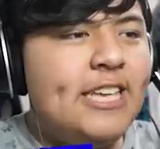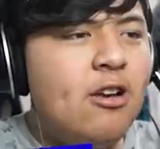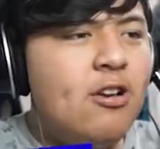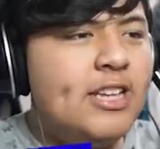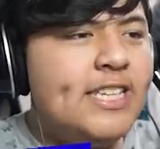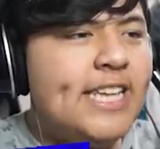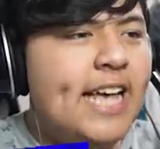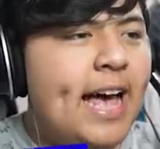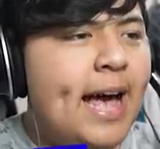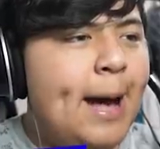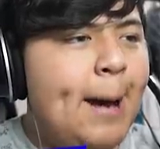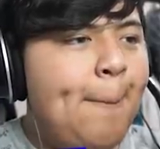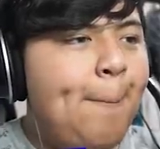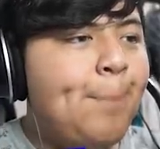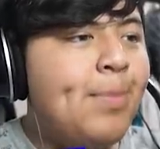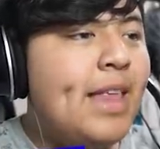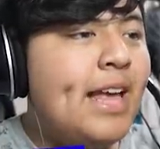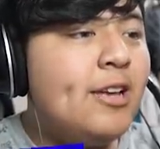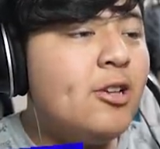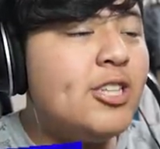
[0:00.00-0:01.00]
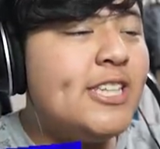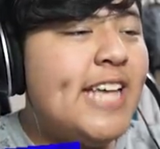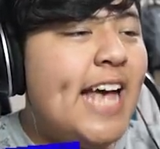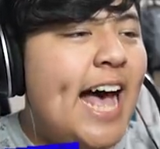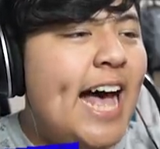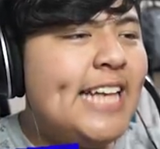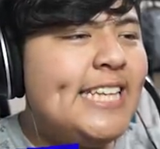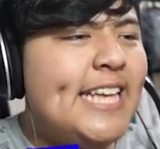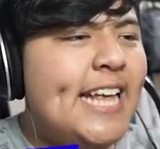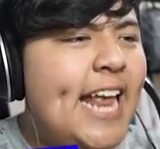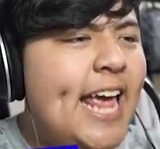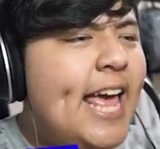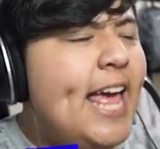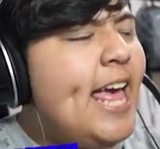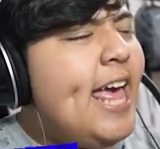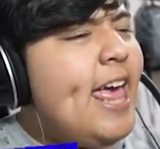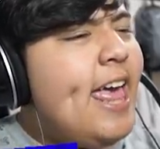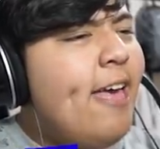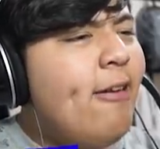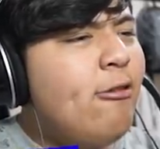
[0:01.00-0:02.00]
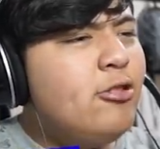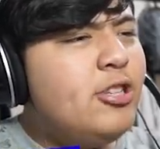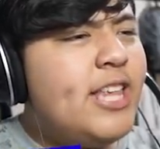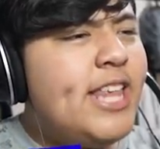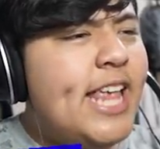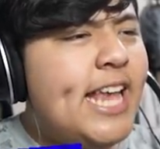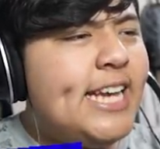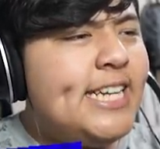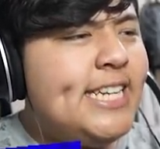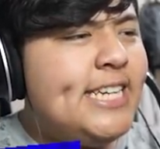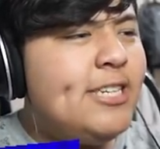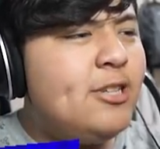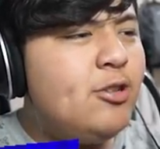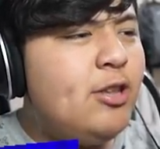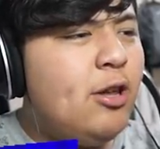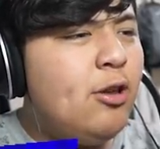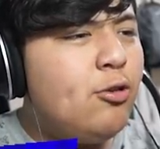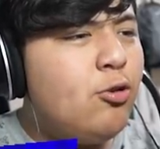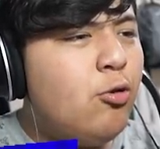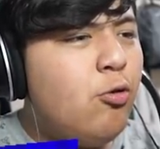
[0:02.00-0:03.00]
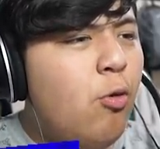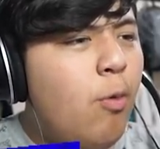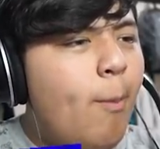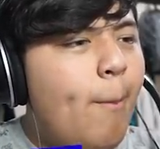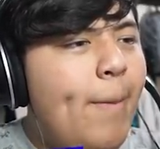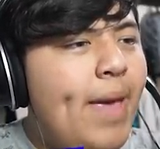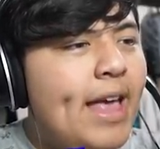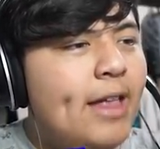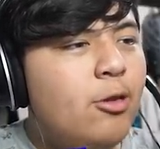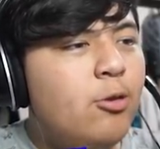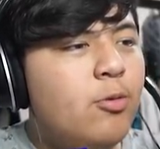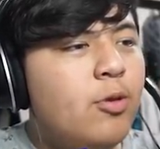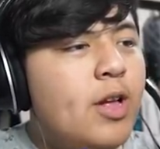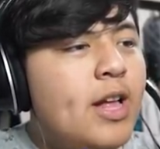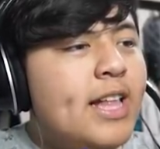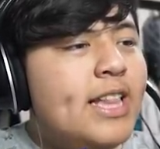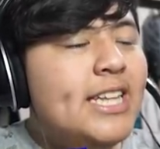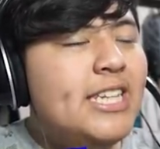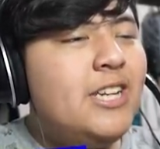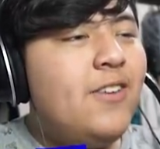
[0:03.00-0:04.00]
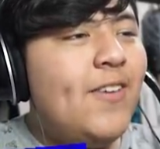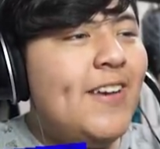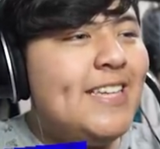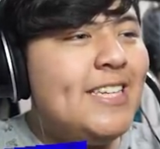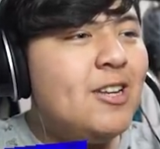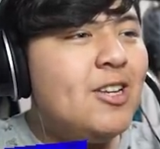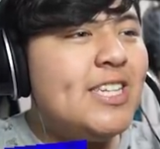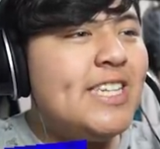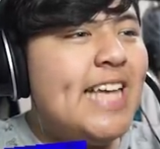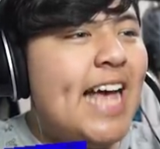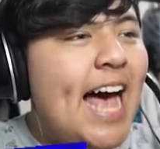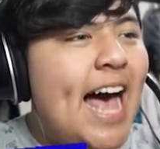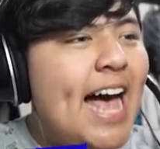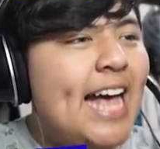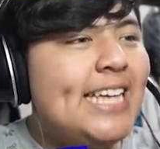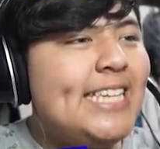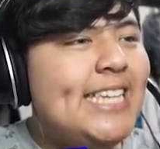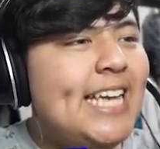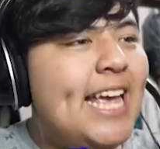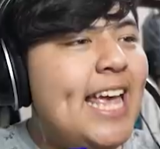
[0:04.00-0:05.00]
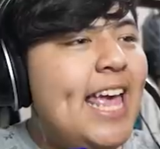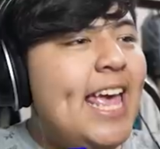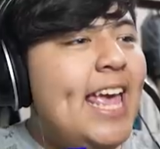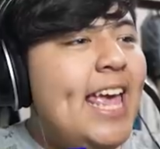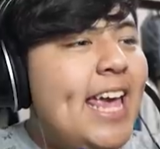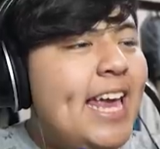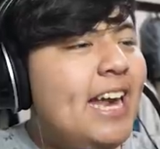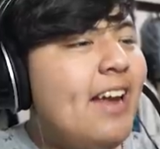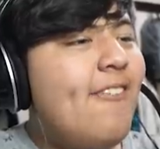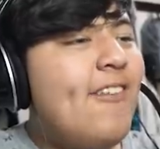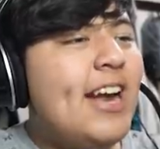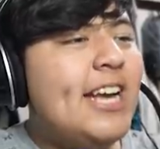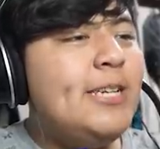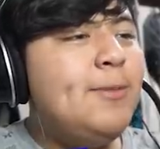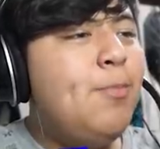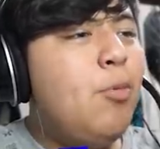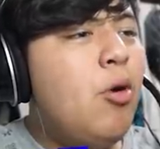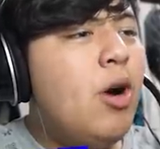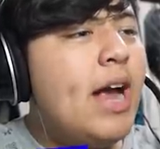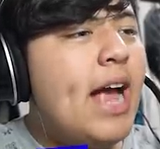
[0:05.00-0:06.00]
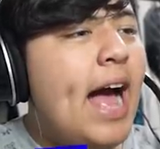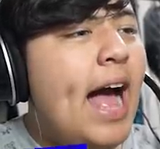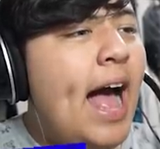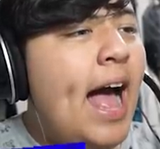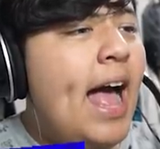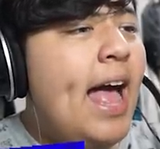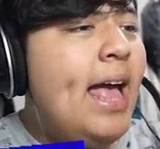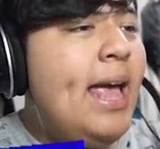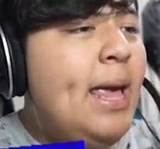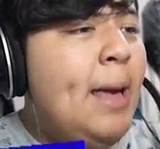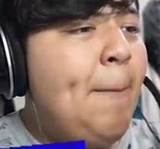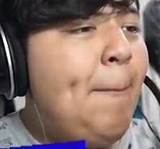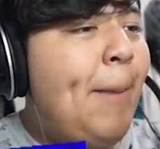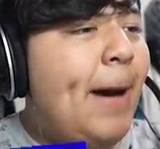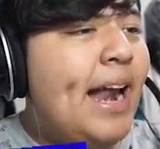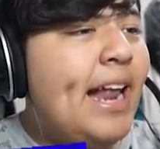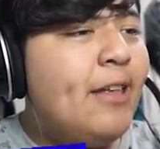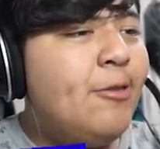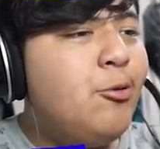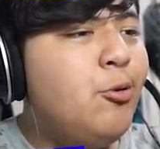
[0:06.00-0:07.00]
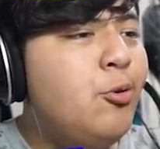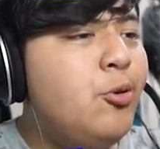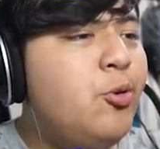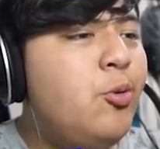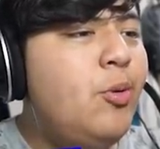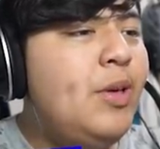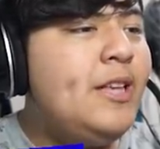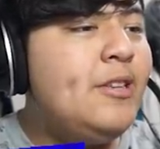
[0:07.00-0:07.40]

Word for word: a nossa, nossa asa, né? Eu não sei, gente, eu, eu tô com medo da gente fazer a nossa asa e, na verdade, bugar e parar tudo.